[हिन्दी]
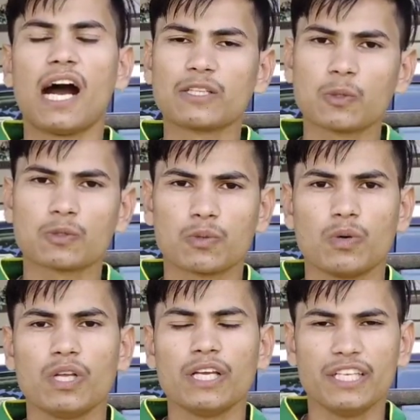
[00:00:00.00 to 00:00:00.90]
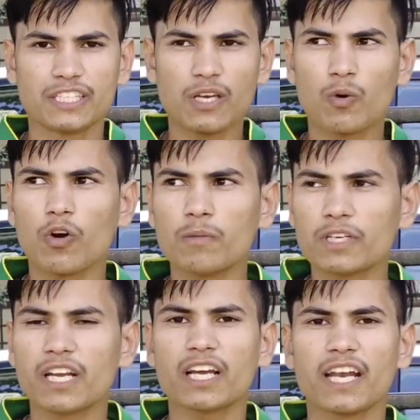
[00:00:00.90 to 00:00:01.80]
हाँ दोस्तों इसकी कोई
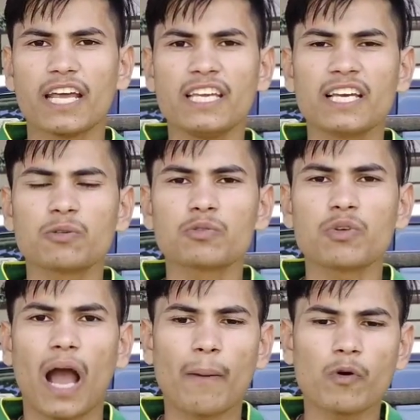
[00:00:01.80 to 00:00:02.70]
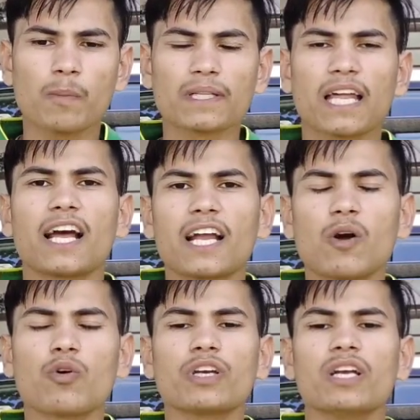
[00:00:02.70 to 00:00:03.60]
भी ट्रिक नहीं है दोस्तों आपको पता लग
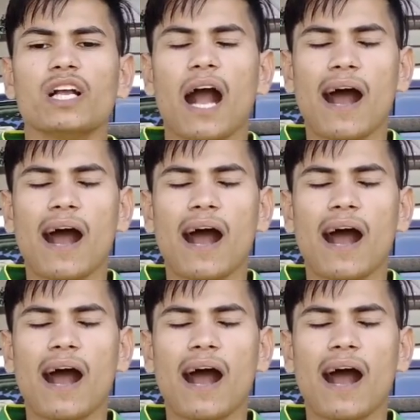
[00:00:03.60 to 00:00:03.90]
गया होगा कि